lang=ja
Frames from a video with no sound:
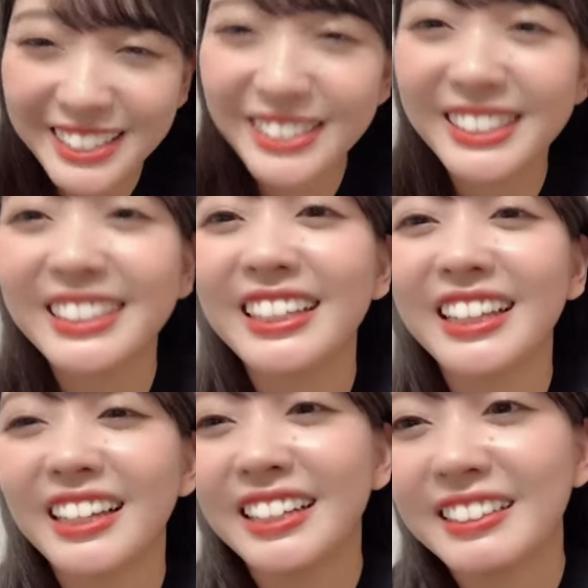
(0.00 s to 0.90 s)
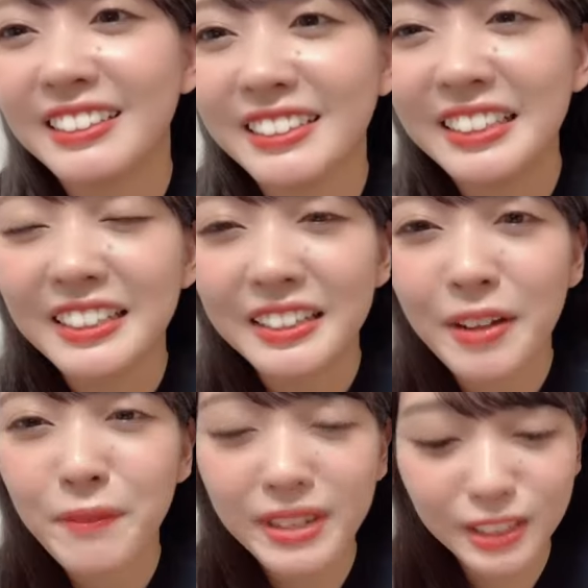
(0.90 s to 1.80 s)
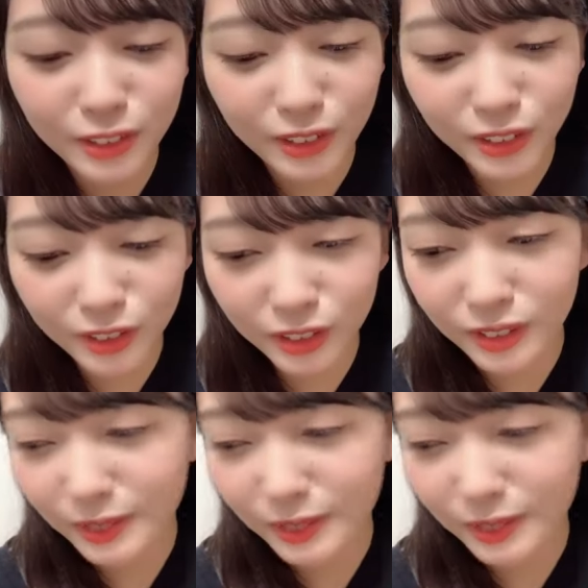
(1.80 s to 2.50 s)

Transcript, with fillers: 内緒にしてて。あんまりそういう